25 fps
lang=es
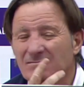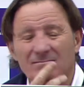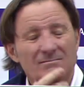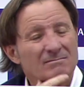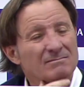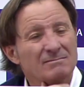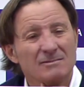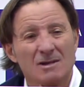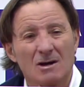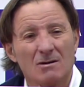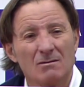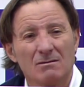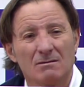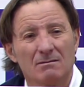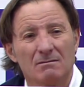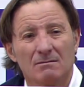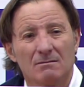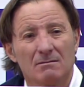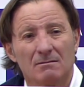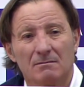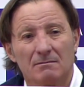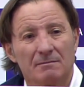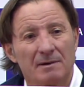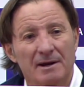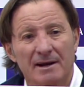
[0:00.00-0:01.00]
No,
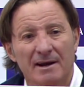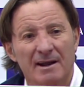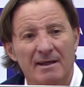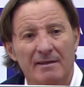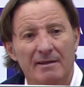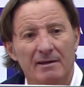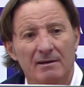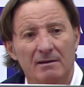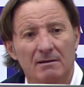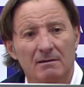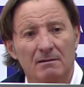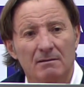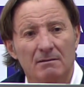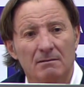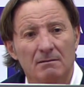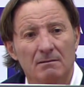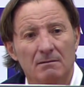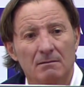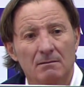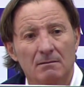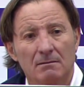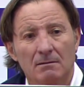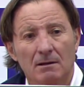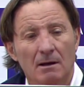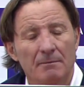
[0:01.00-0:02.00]
para nada.
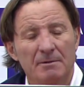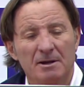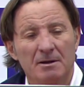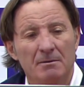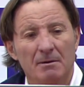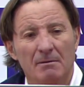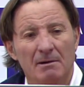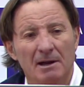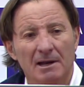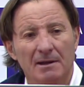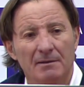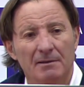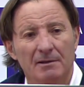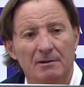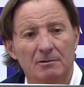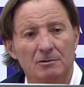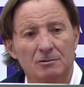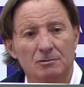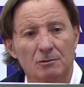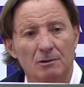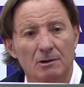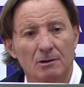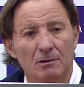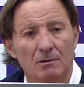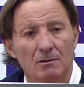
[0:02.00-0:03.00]
A mí no me vale de
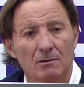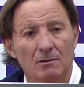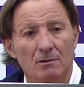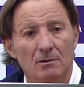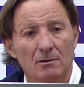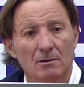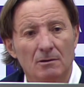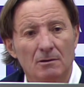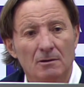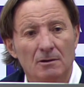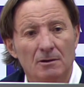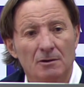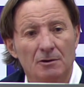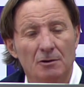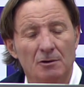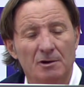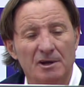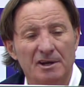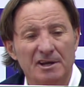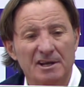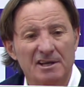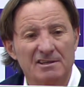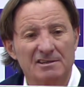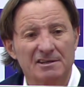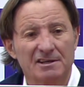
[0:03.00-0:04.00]
consuelo. Yo
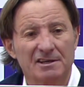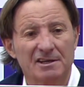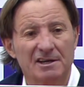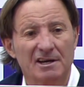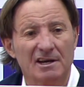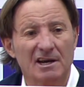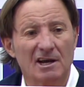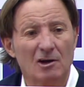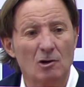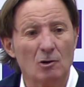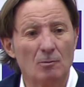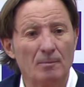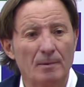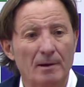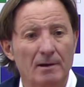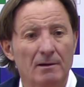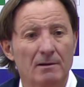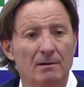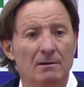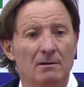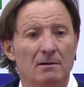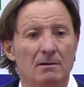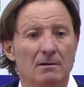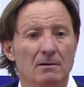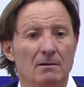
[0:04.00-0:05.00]
quería seguir en la Copa,
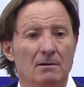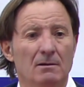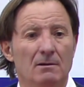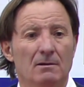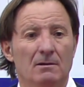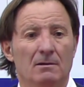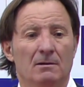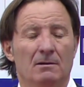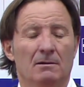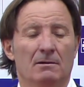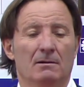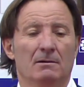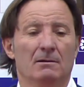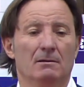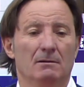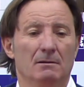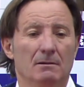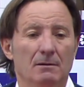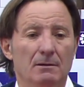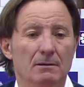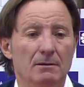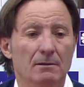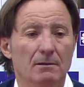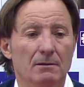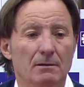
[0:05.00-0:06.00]

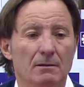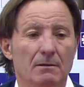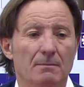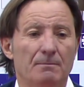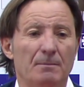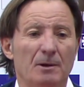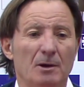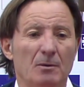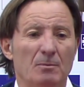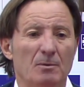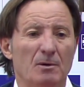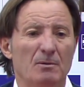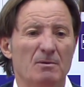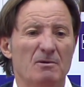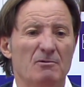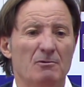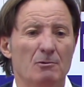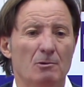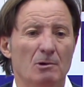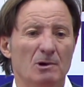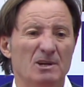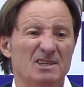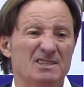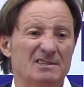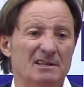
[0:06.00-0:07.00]
eh, pero por mis
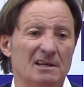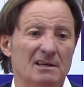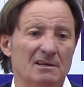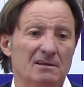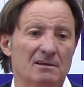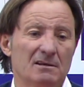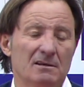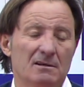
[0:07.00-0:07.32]
futbolistas.